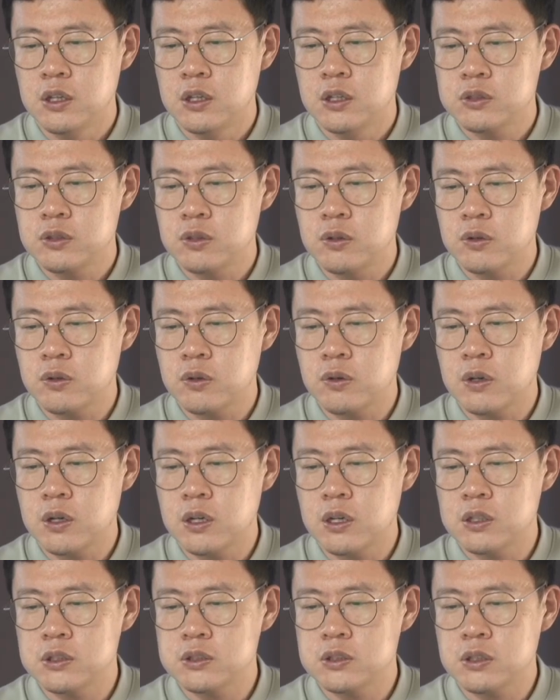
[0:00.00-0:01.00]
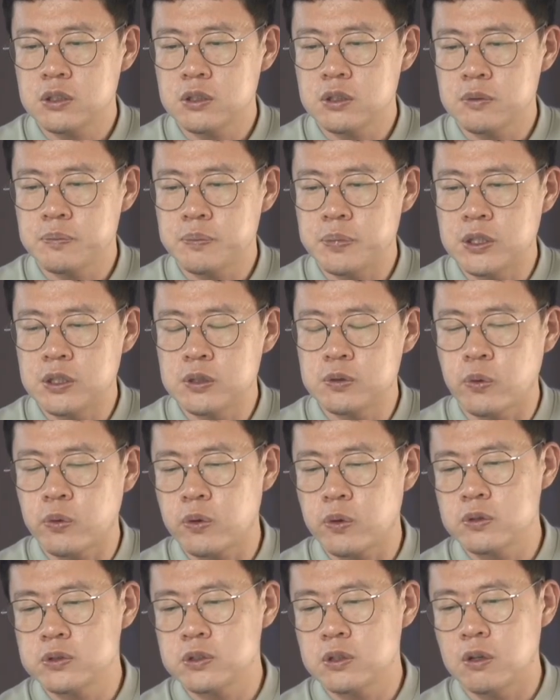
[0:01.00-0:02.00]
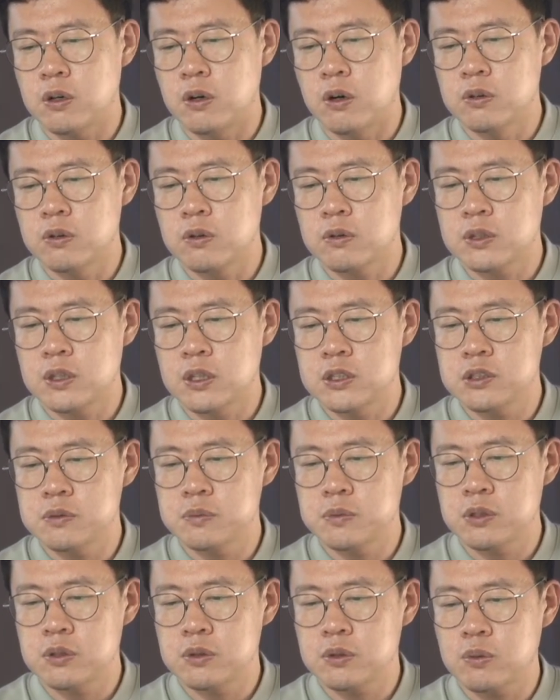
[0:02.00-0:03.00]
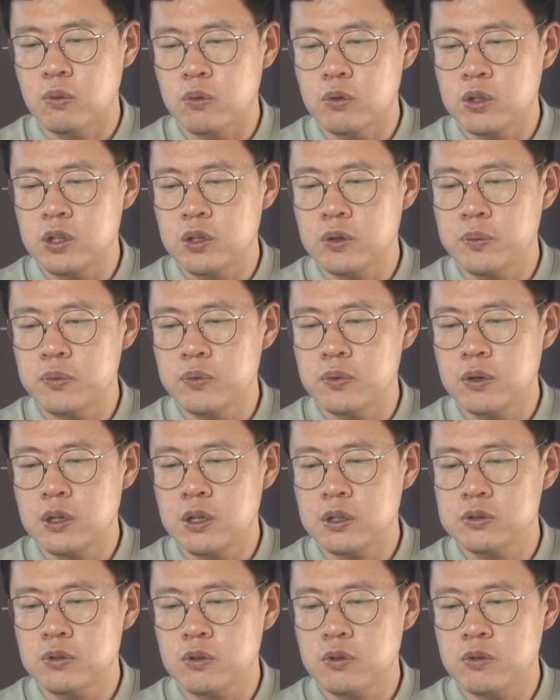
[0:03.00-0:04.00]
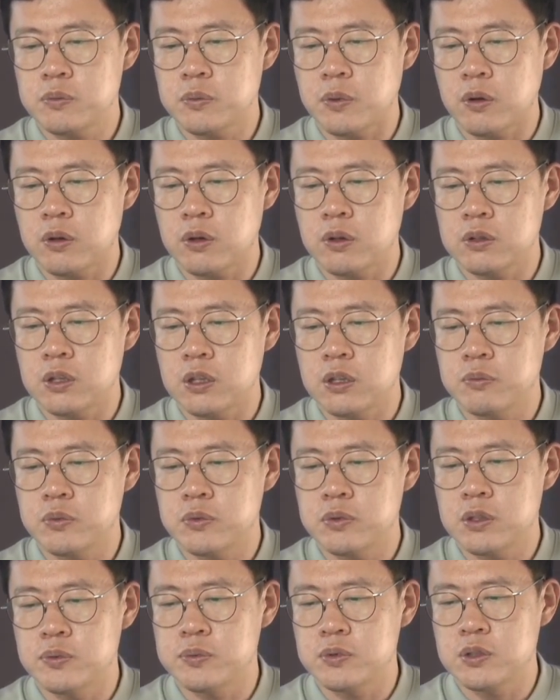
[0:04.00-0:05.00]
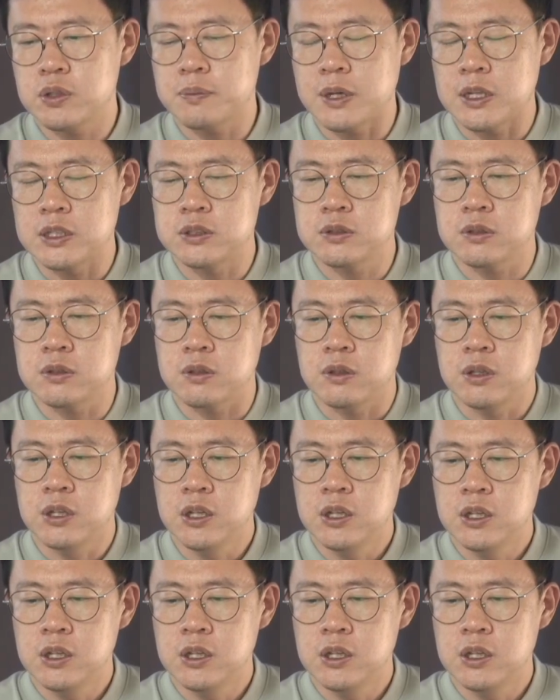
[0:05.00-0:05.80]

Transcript: 설교가 이제 비종교적 언어로 따지면 동기부여랑 조금 연결된 부분이 많죠.